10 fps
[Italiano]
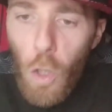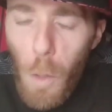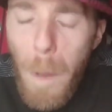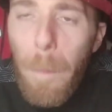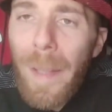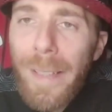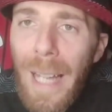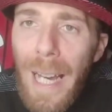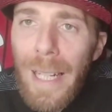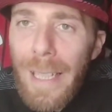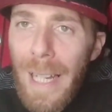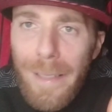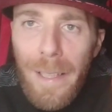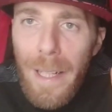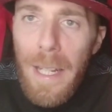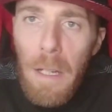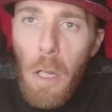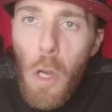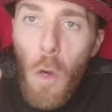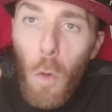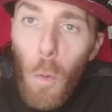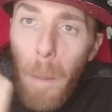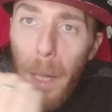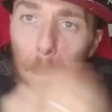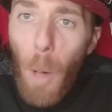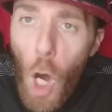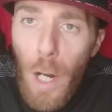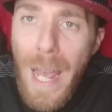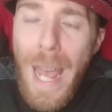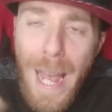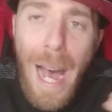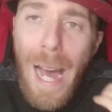Come passare da essere un barbone